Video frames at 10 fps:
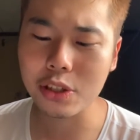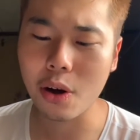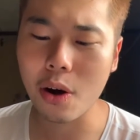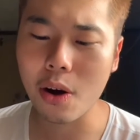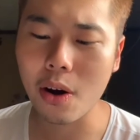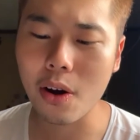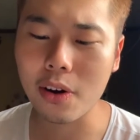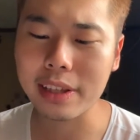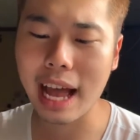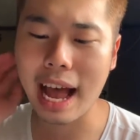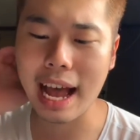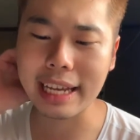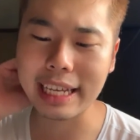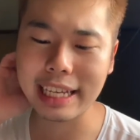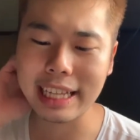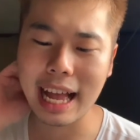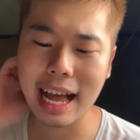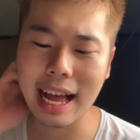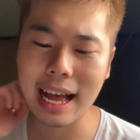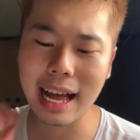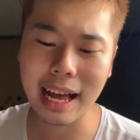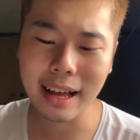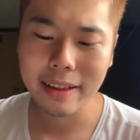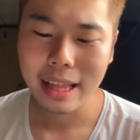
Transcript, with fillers: ちょうだいな。